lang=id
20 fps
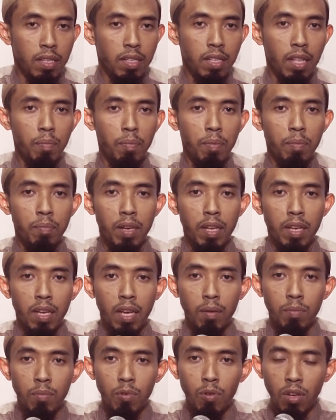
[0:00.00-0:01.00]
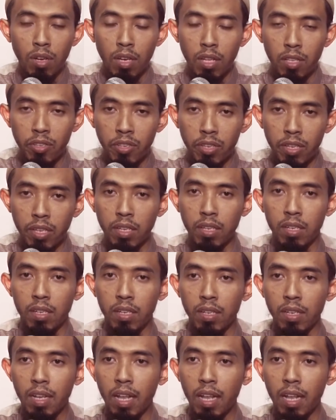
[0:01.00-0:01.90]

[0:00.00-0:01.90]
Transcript: tetapi mereka mukhlisin